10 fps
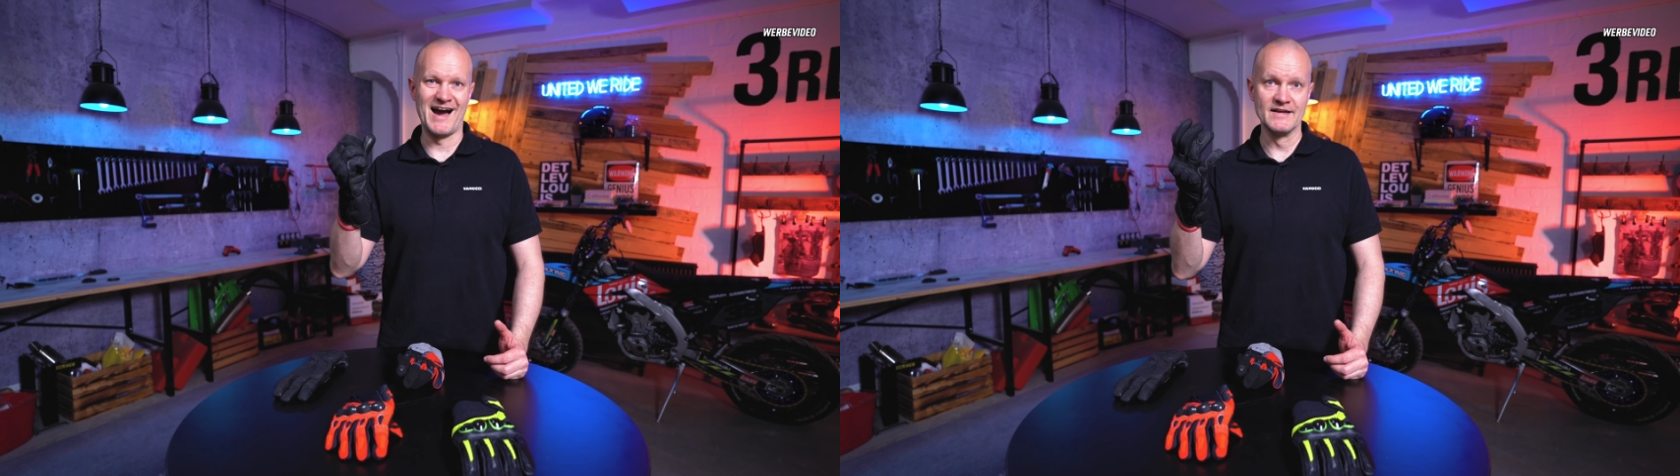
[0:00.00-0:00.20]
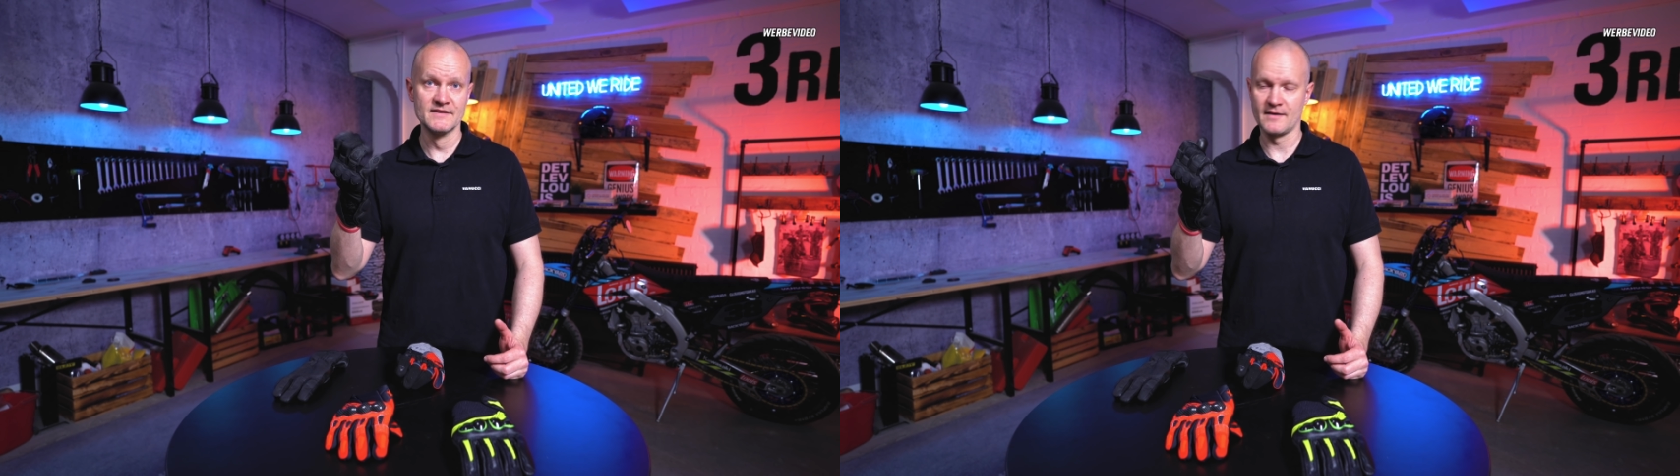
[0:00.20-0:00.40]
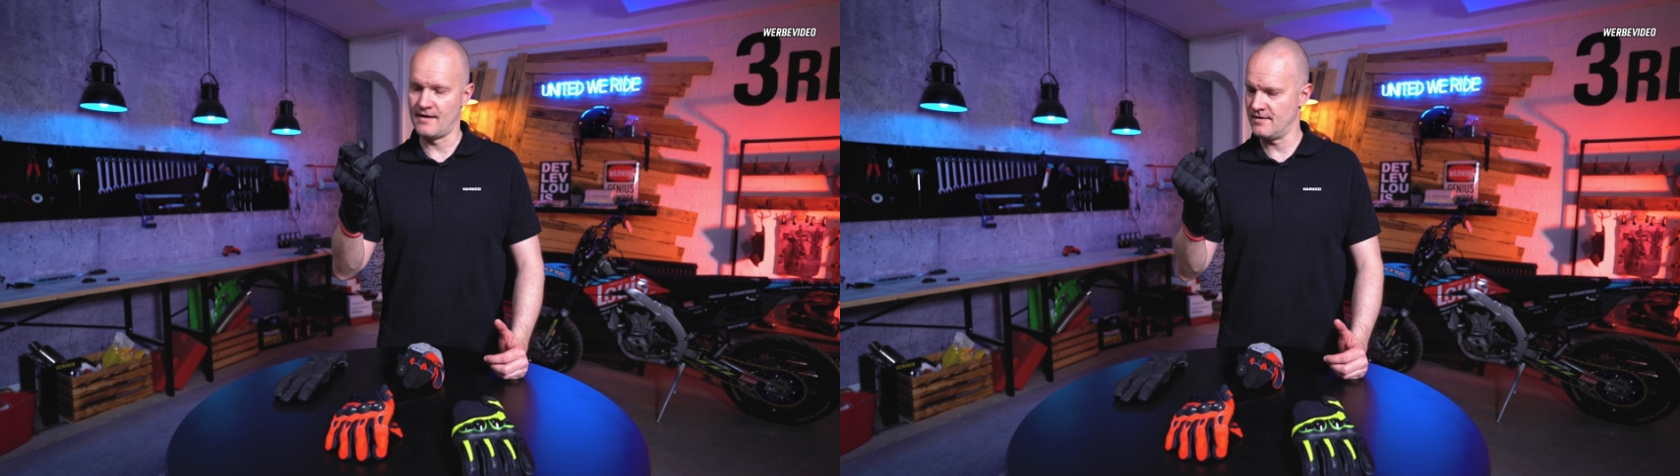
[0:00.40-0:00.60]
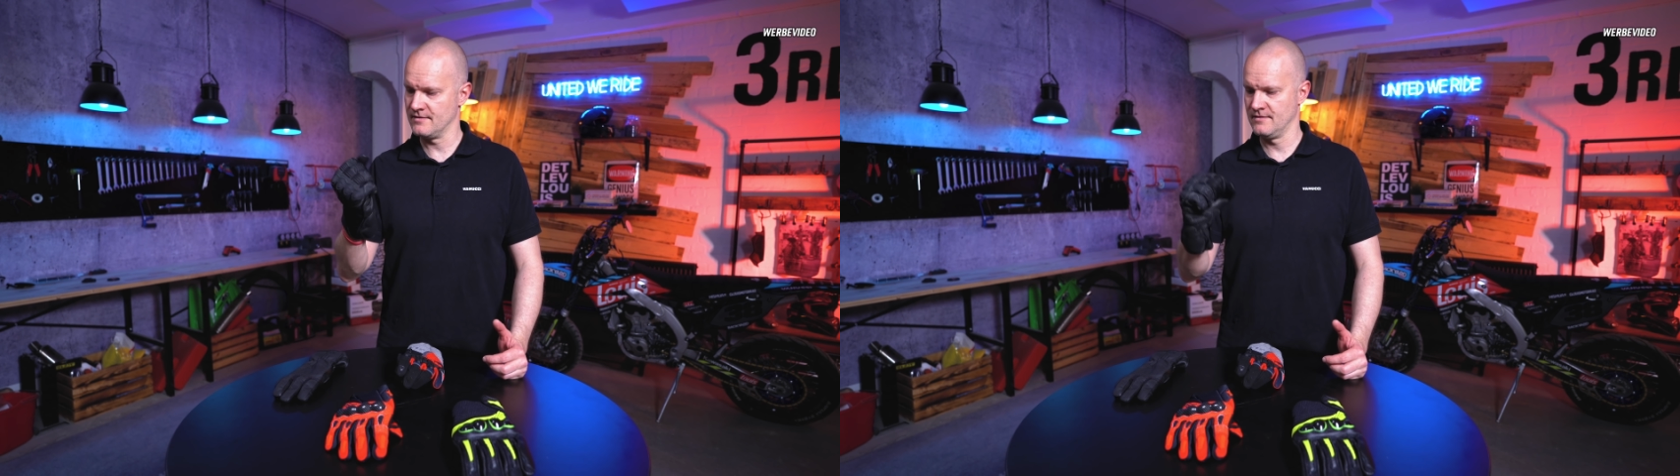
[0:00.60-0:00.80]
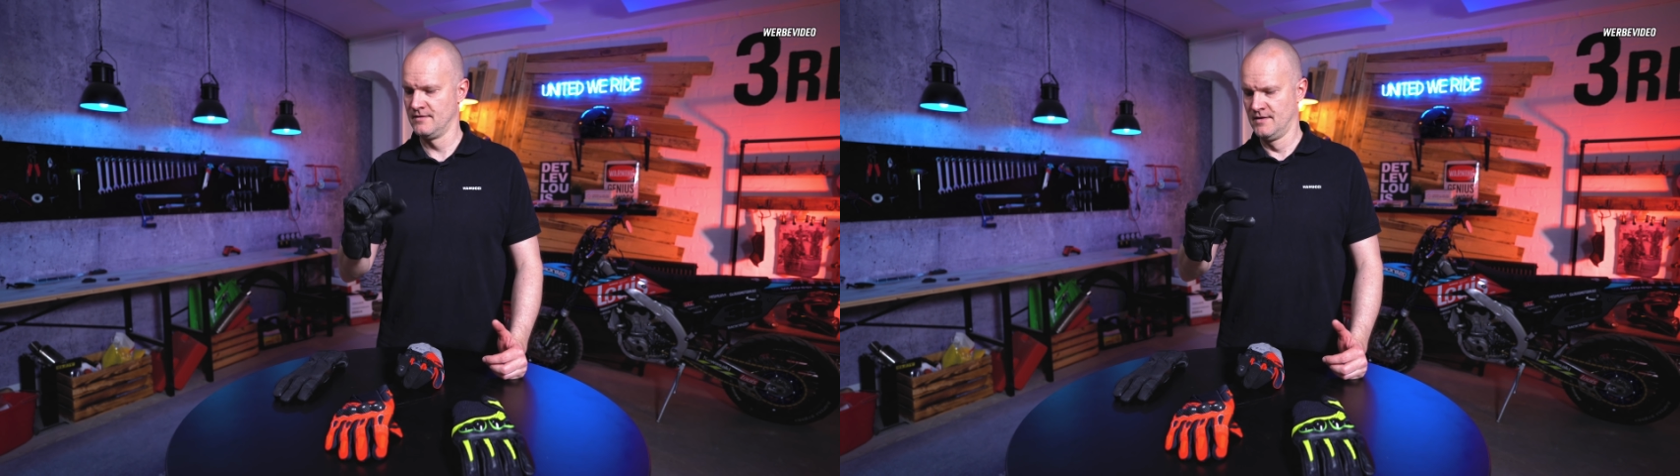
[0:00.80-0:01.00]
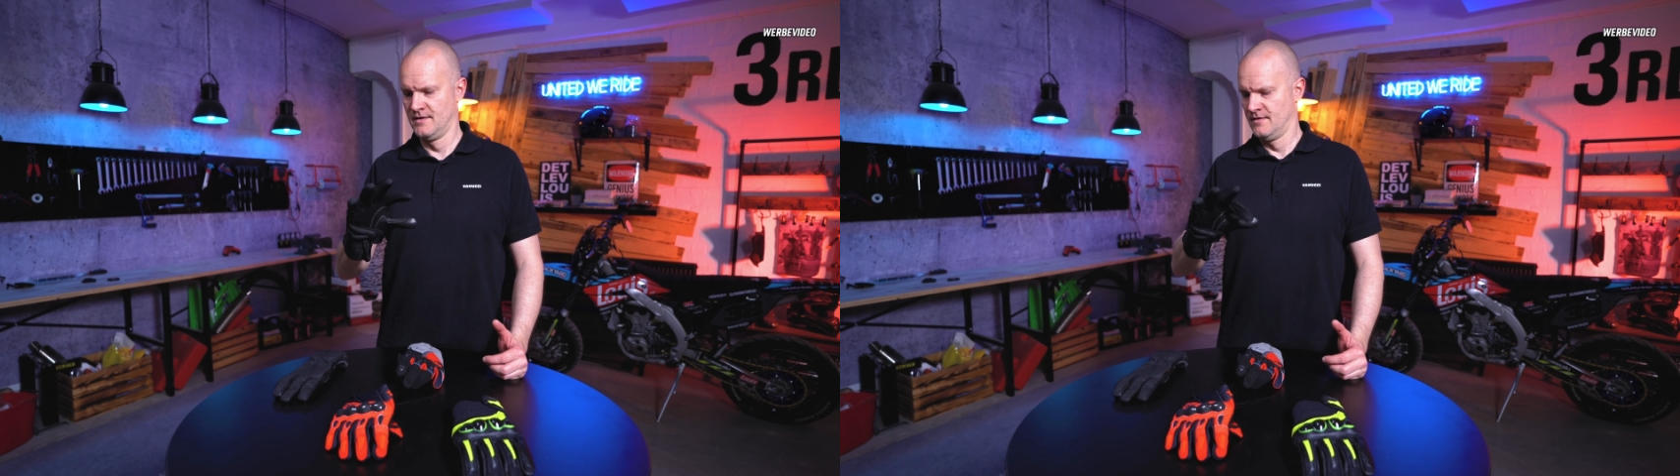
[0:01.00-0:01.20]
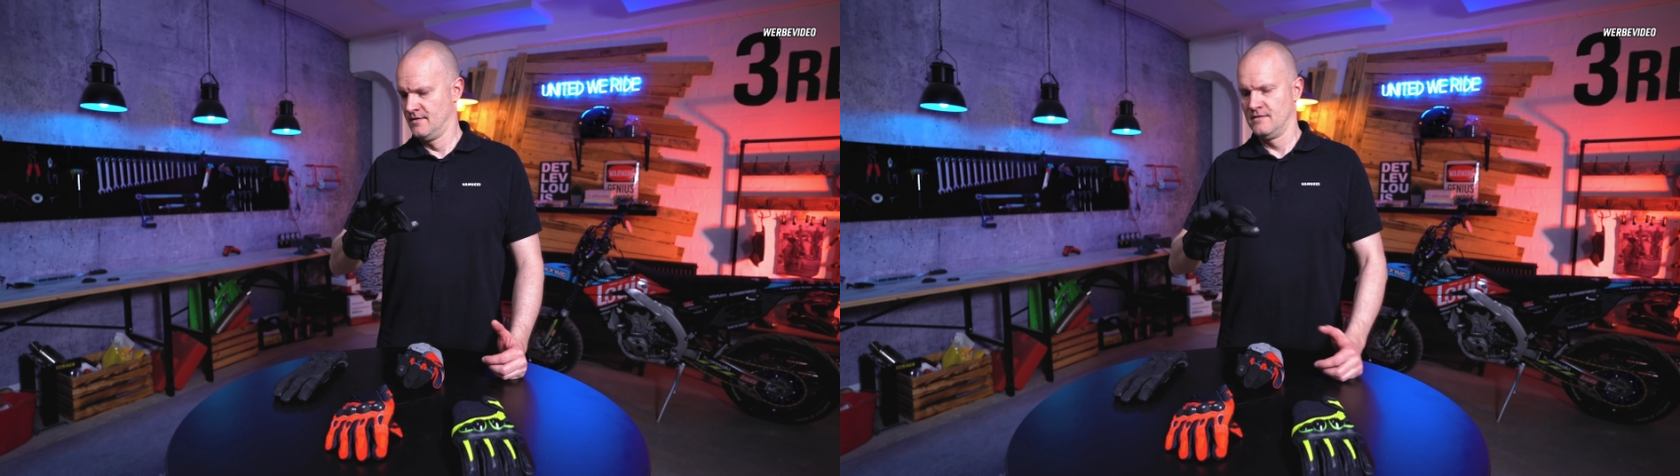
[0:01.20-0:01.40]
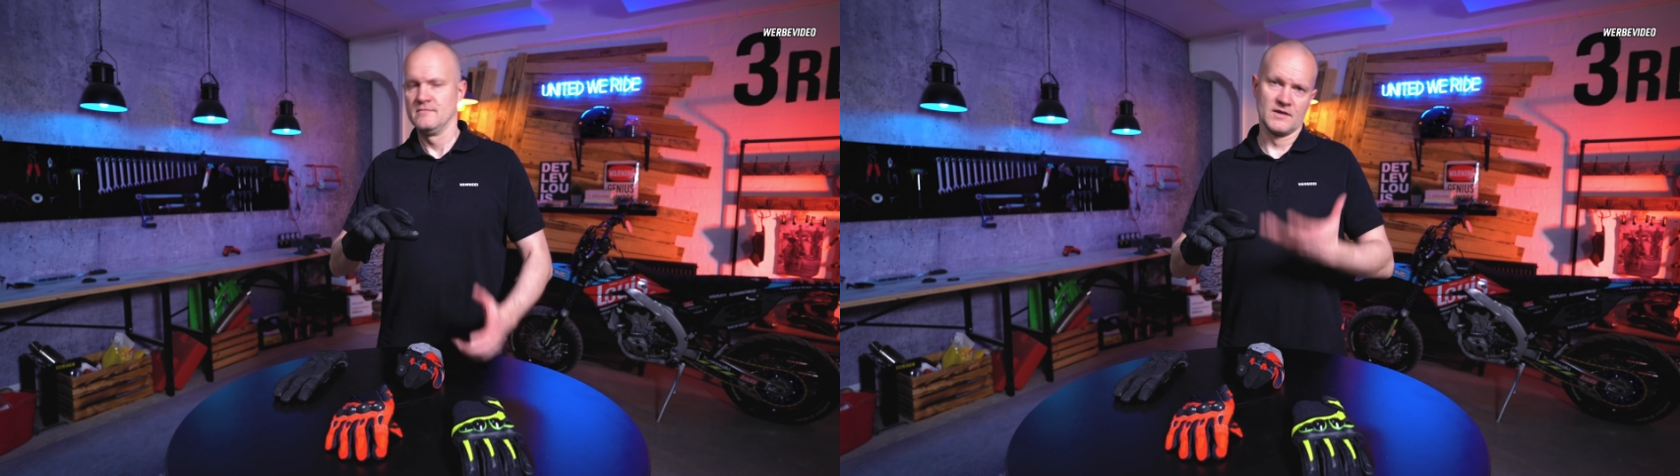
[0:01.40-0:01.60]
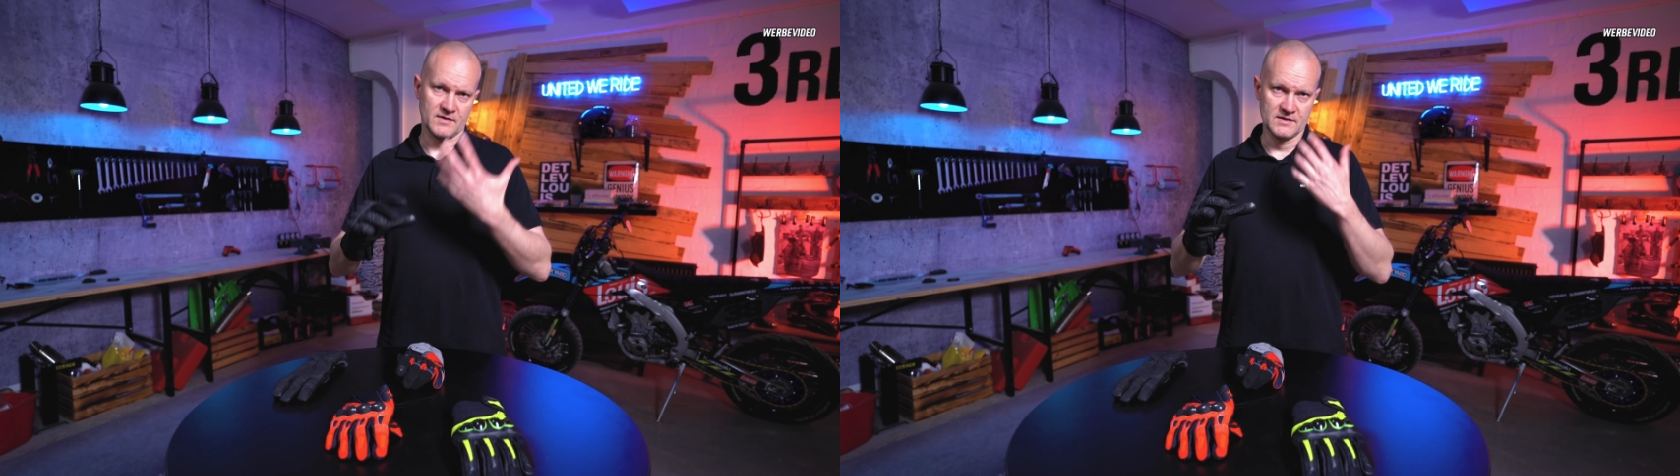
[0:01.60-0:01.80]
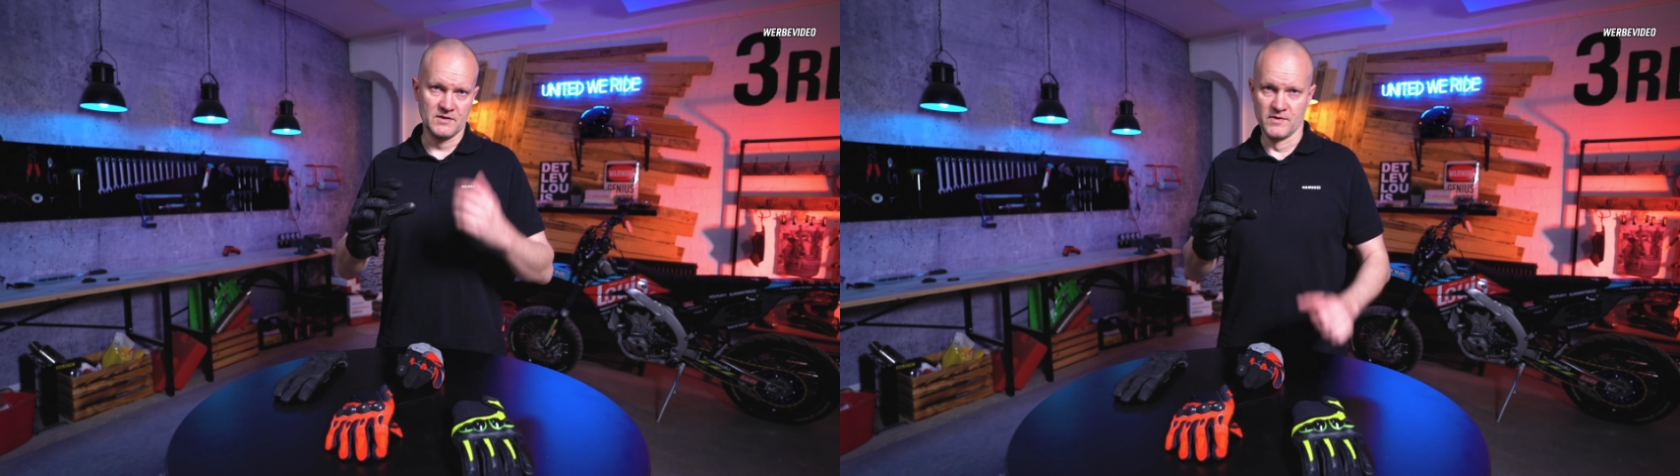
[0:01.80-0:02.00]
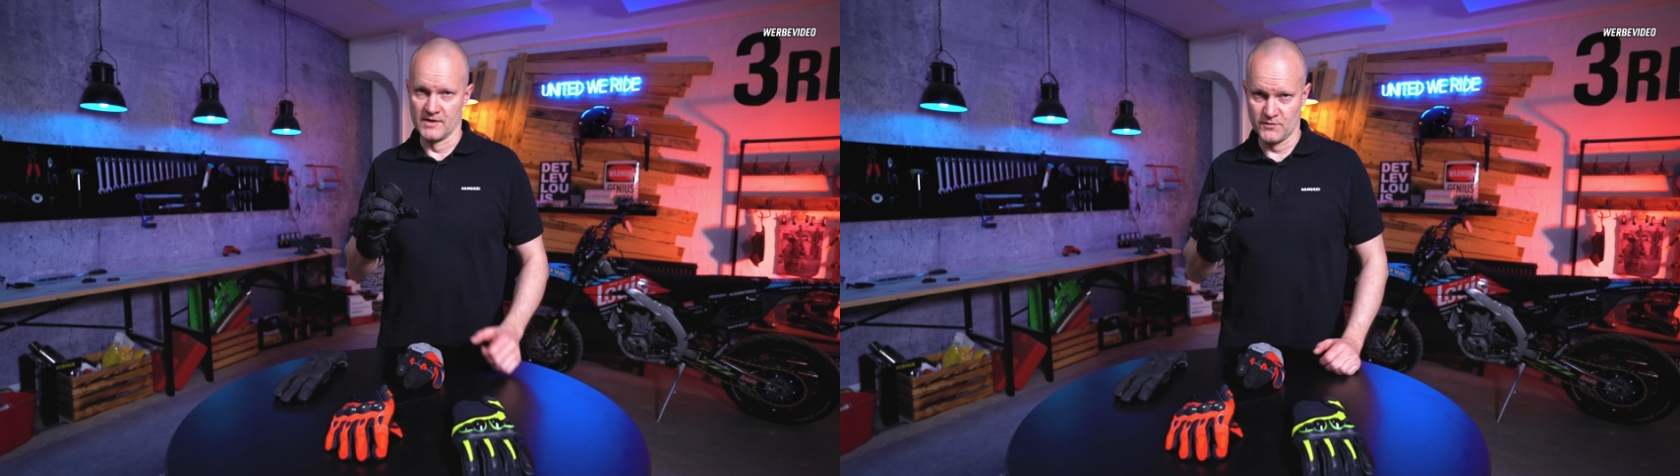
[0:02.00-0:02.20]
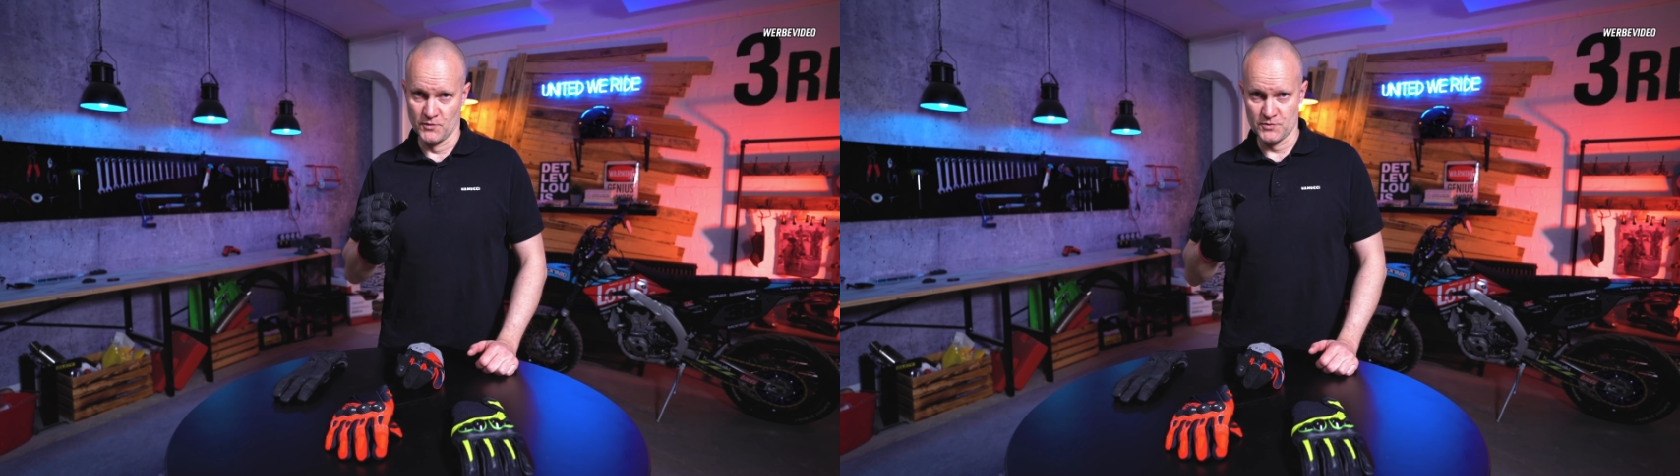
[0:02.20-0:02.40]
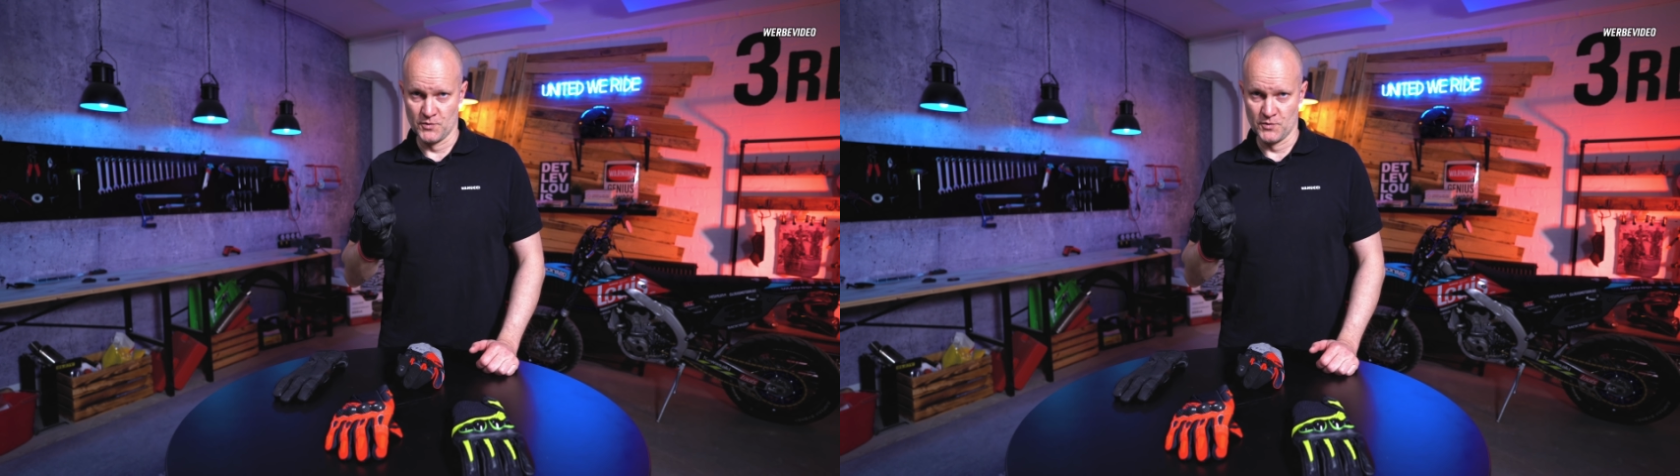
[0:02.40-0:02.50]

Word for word: eintragen. Dann kriegt er vielleicht von euch